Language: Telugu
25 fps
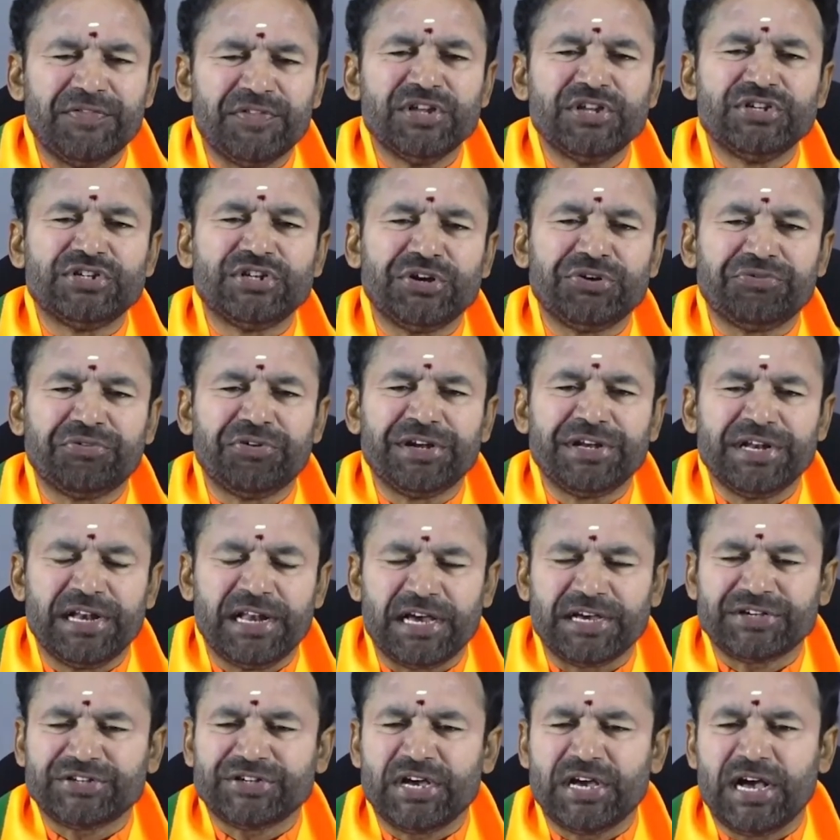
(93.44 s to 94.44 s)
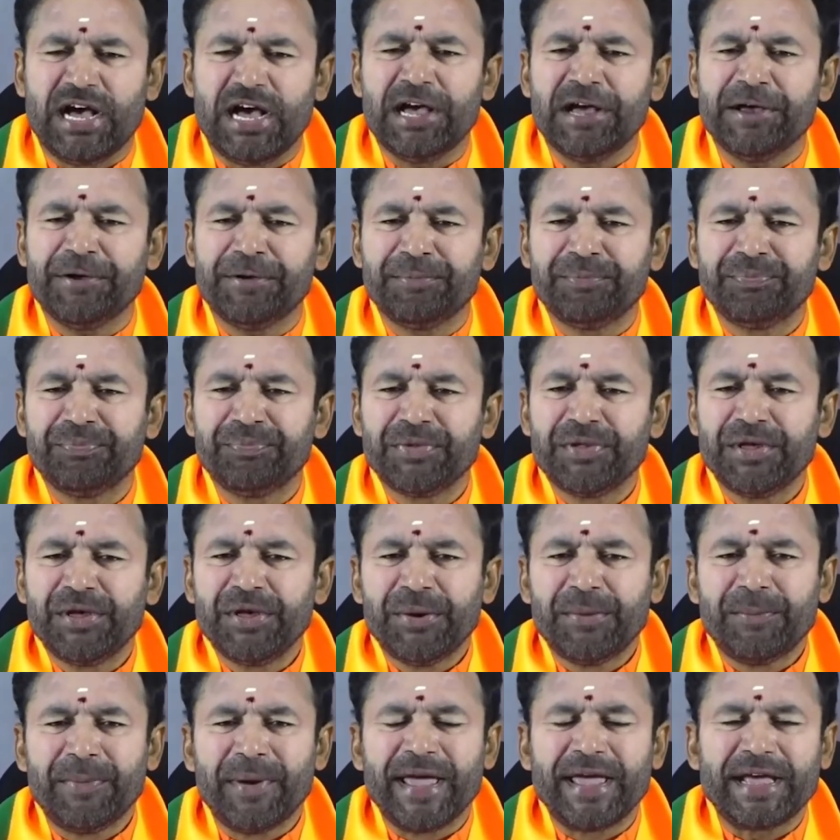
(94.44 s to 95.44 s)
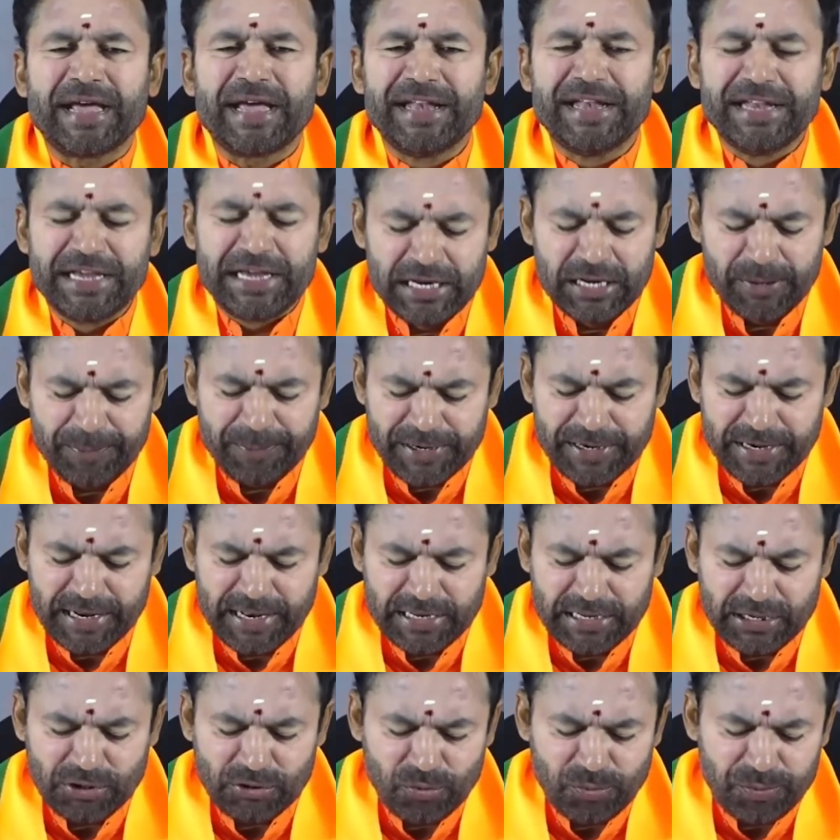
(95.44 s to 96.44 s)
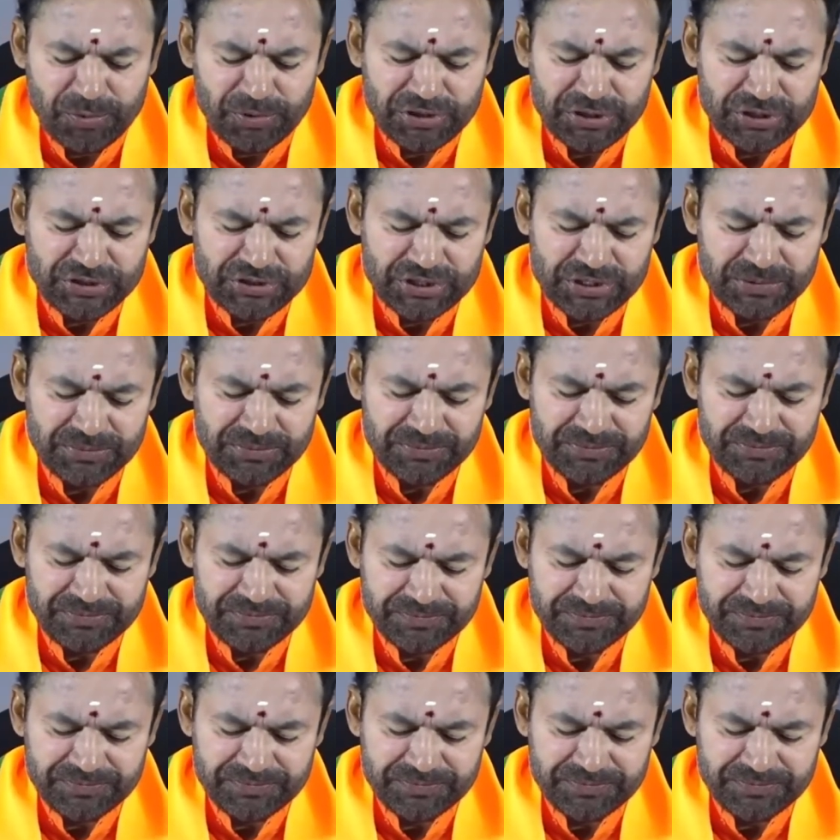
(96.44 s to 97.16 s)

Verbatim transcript: అందించేటువంటి లక్ష్యంగా మా యొక్క ఎన్నికల ప్రణాళిక రూపొందించాం